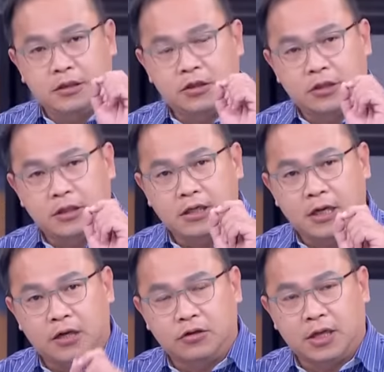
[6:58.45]
就是已经
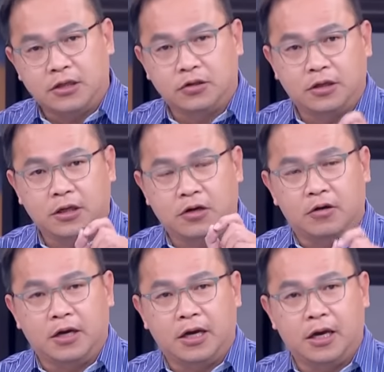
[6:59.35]
告诉他说，你
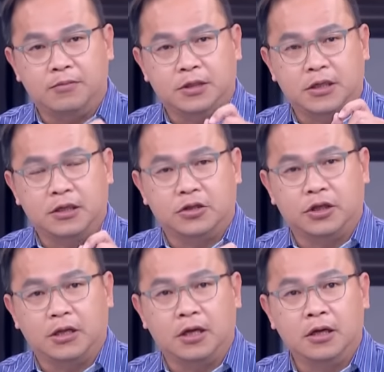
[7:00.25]
讲的黑不是叫做
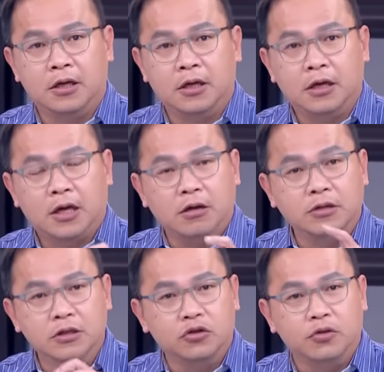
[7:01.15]
缺电。高
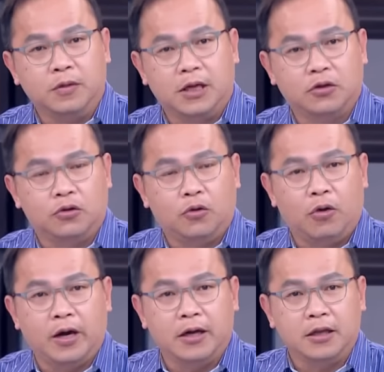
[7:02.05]
金素梅他多
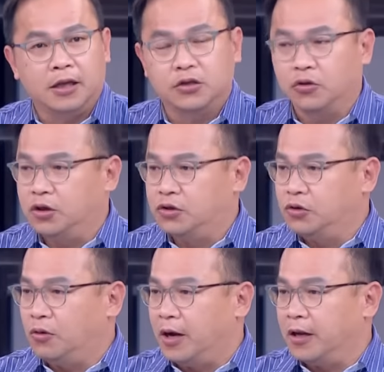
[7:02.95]
坏呢？他说一句
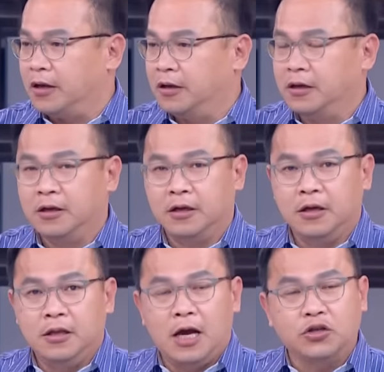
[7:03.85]
话呢，
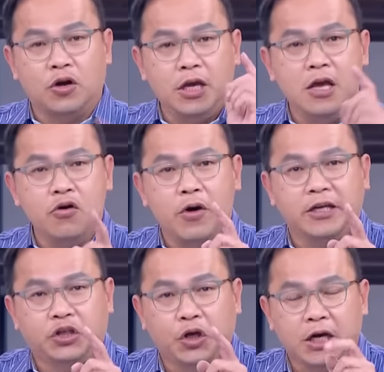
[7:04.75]
他说因为
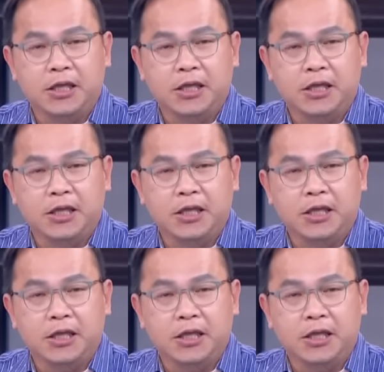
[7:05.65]
缺